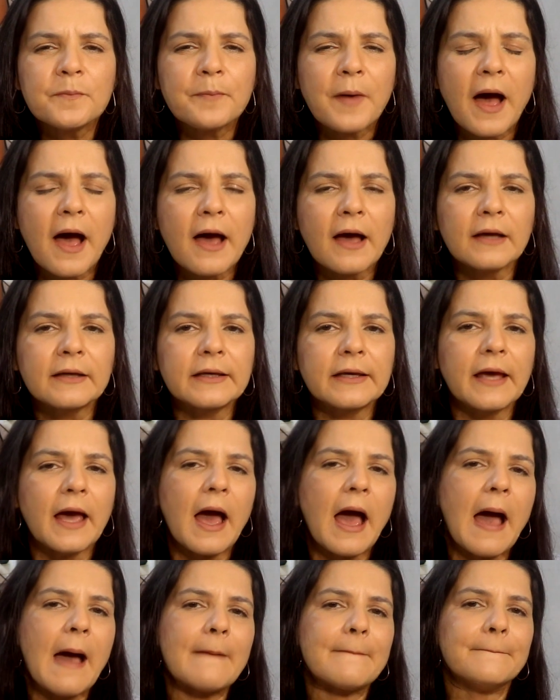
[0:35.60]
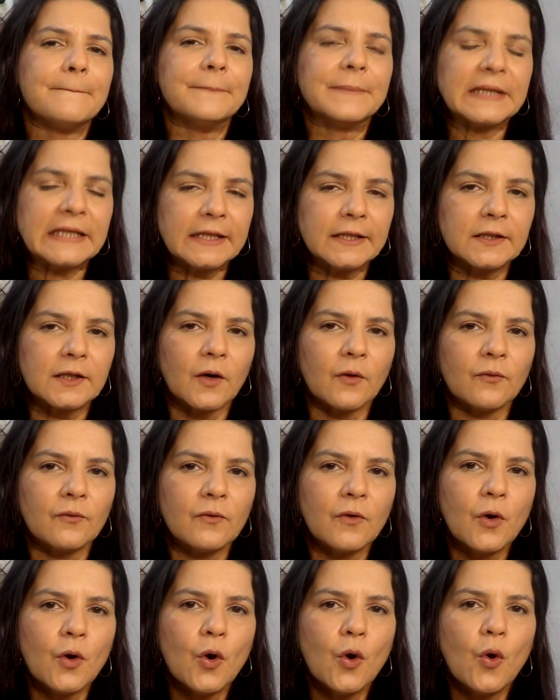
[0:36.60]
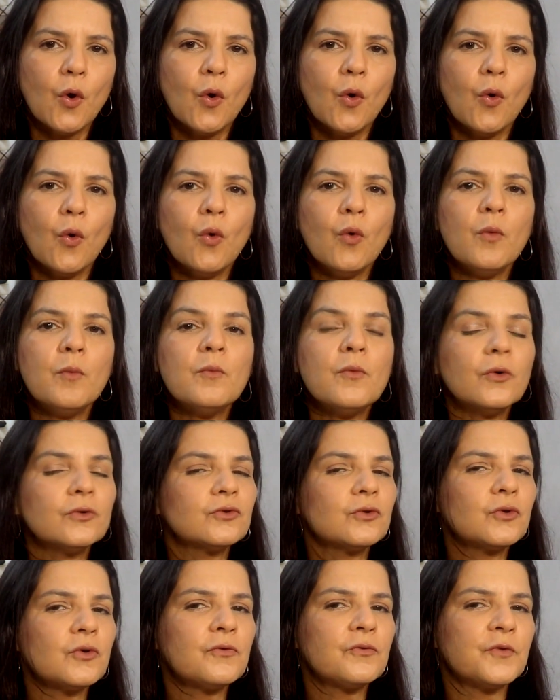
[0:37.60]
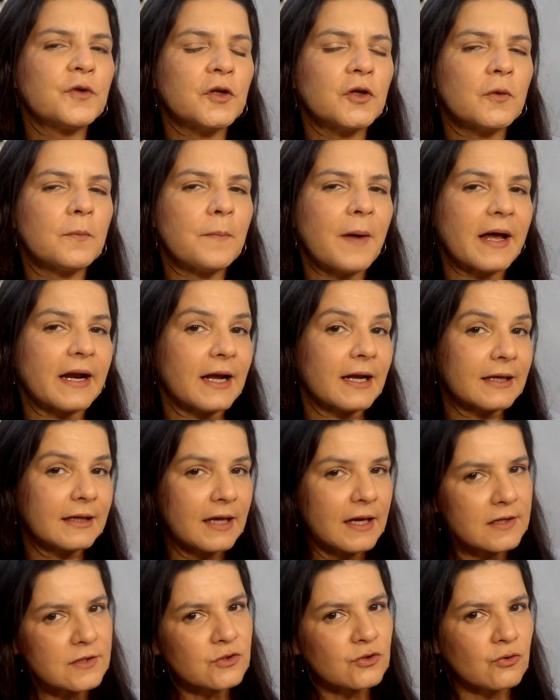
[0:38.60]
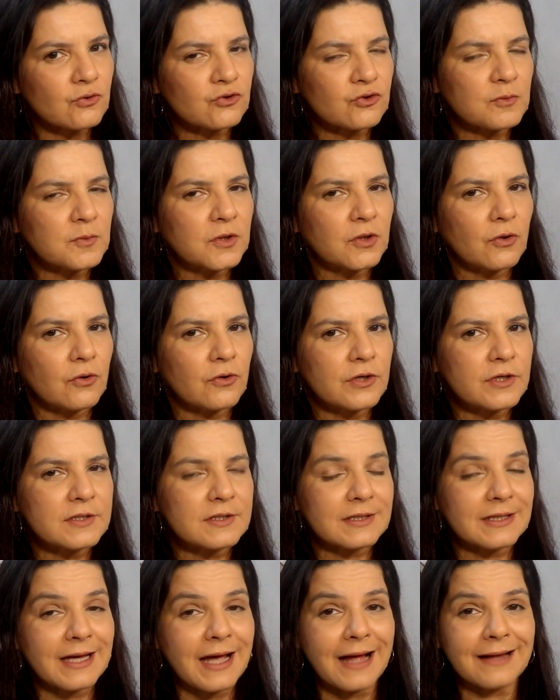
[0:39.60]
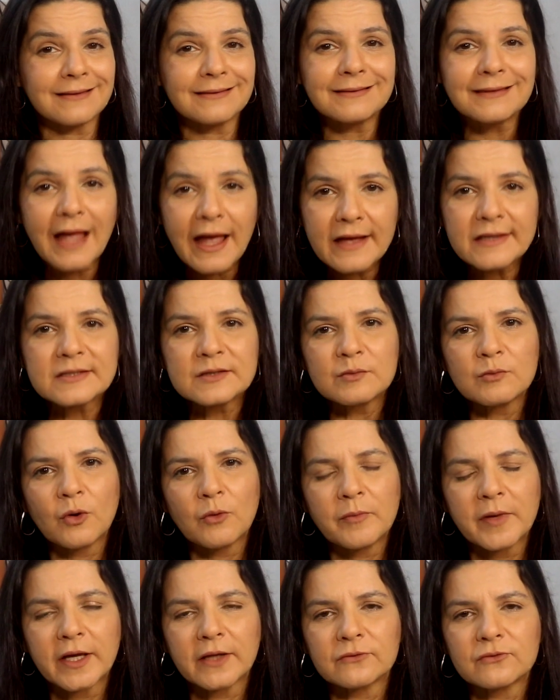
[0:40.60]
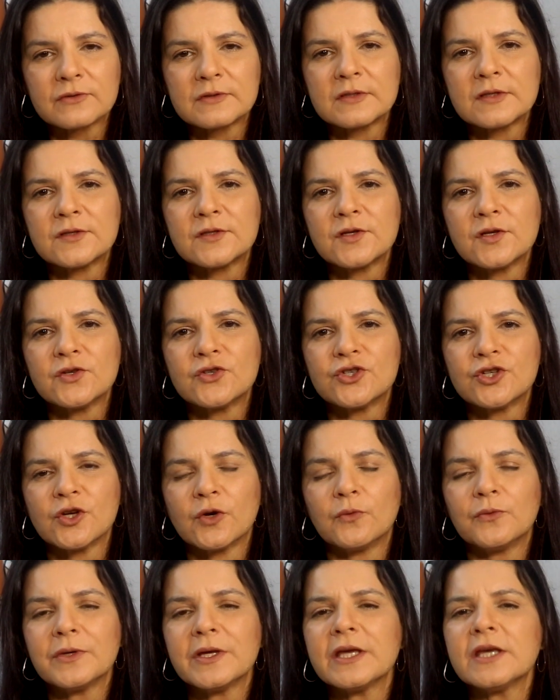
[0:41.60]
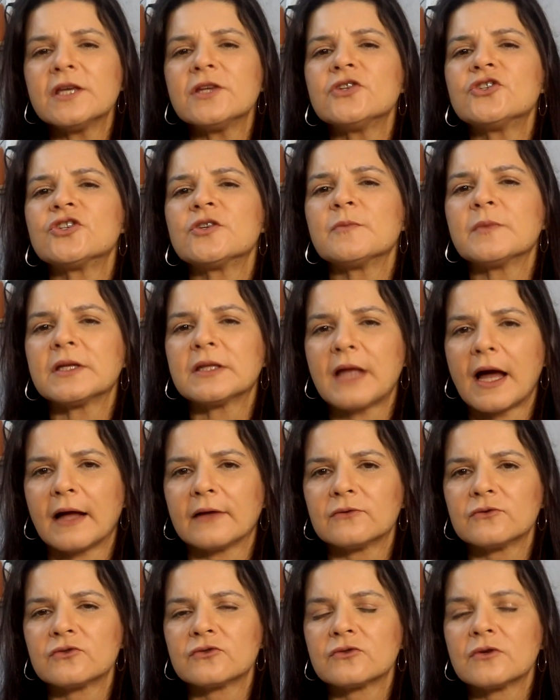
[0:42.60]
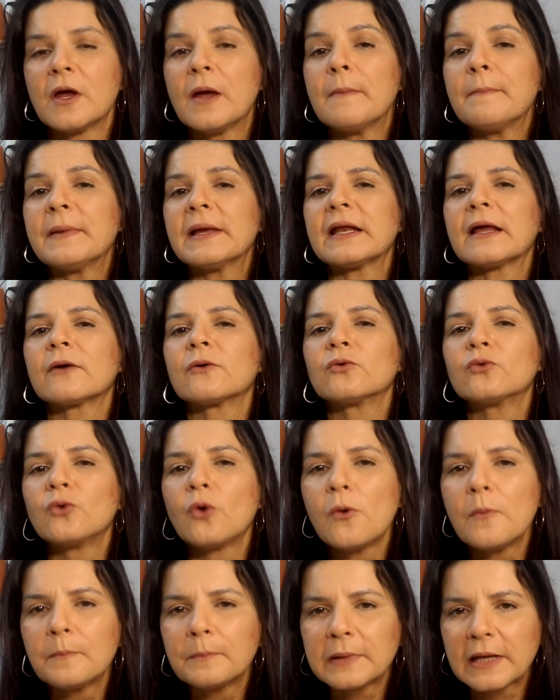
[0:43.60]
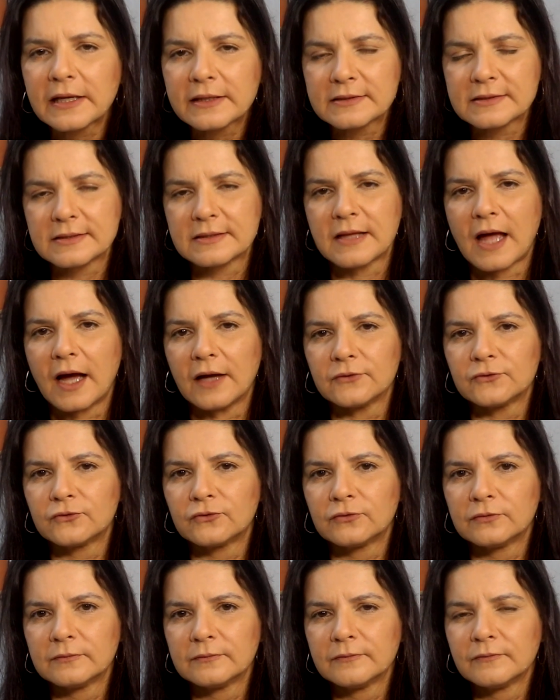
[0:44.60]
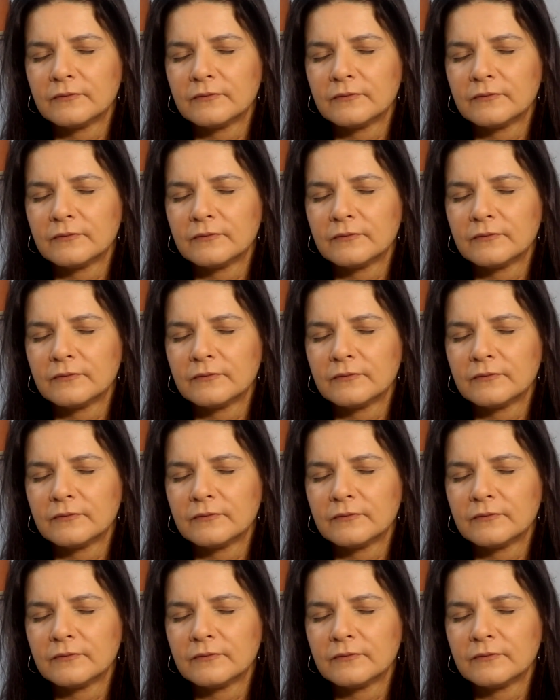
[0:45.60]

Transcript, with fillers: Parker abriram o um mundo do vinho para aqueles consumidores que até esse momento se sentiam intimidados pela complexidade.